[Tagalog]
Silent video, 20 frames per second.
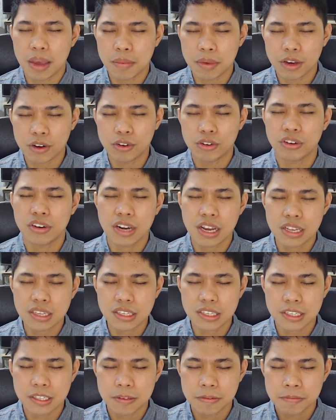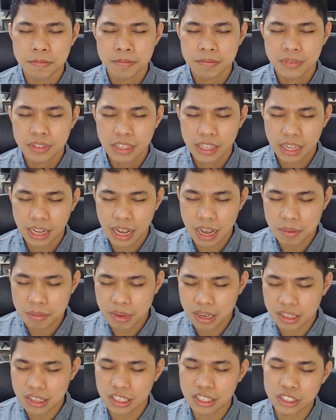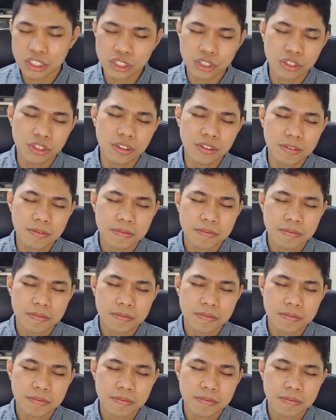aming oras, ng aming atensyon,